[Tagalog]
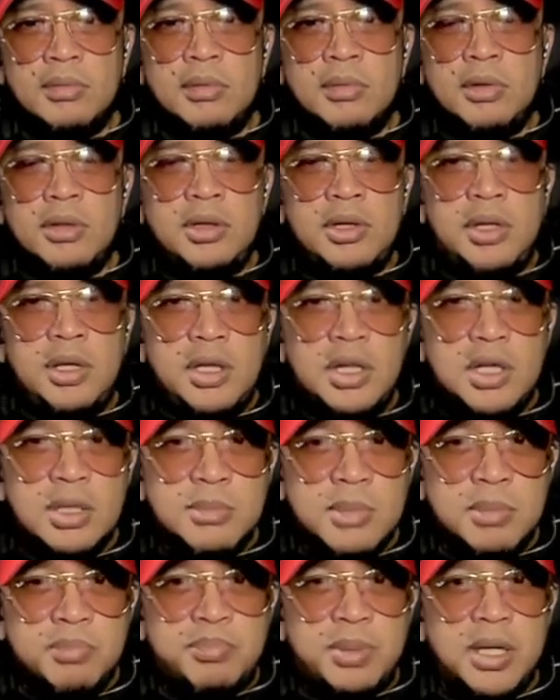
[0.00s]
Hindi
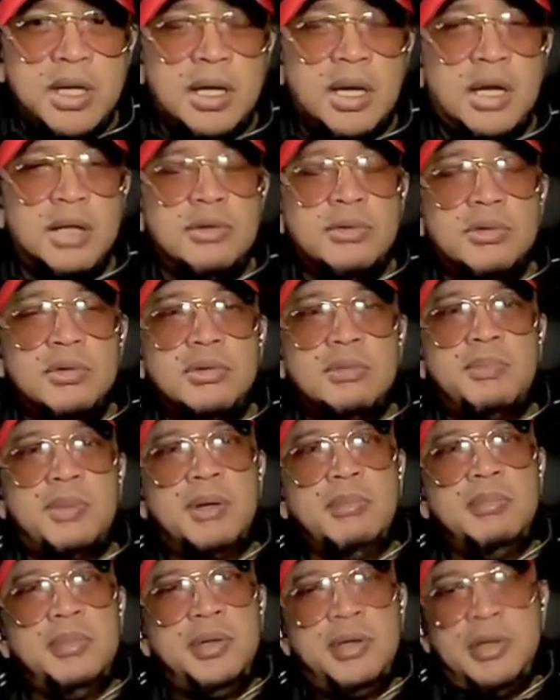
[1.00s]
naman pala ano,
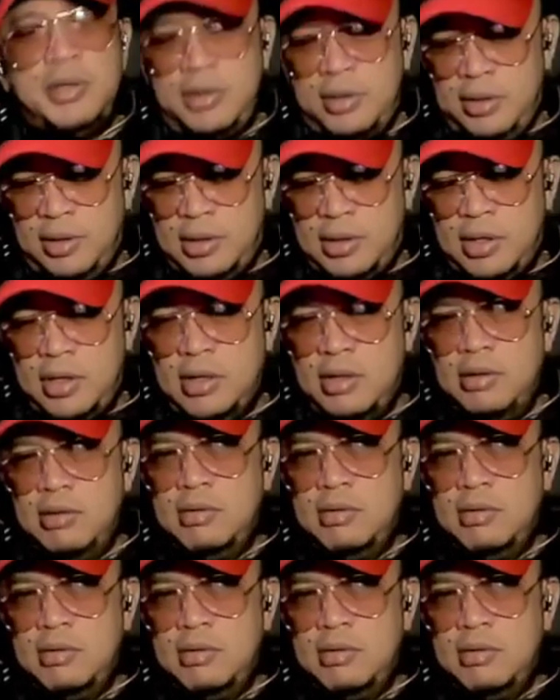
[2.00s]
pambira.